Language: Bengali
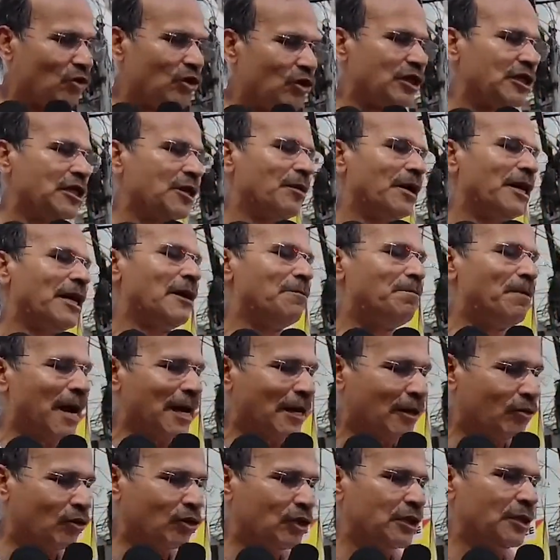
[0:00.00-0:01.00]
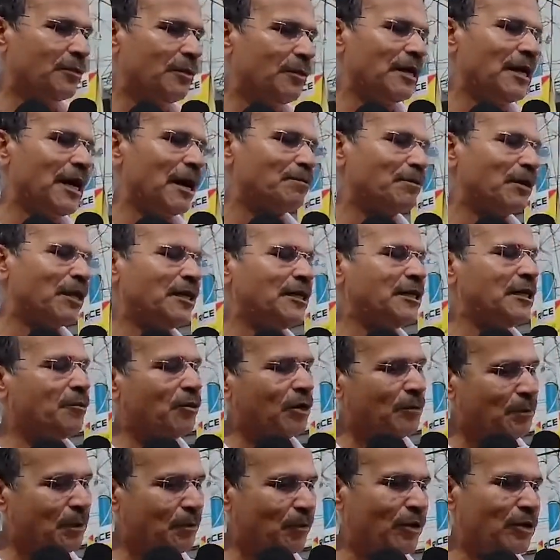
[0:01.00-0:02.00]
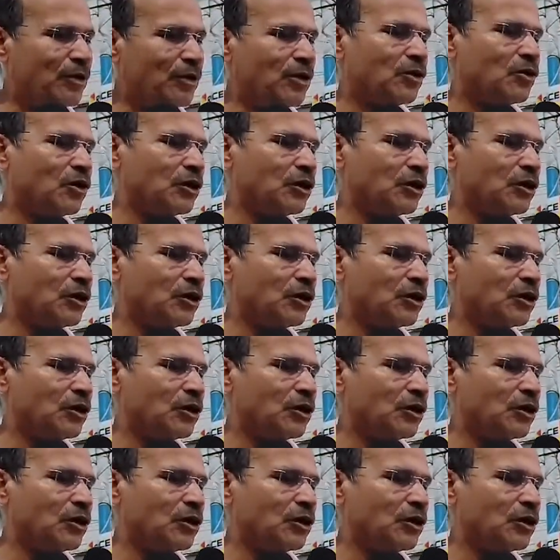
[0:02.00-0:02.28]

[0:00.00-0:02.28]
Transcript: করতে পারি এফআইআর করতে পারি আপনাদের জীবন বিপন্ন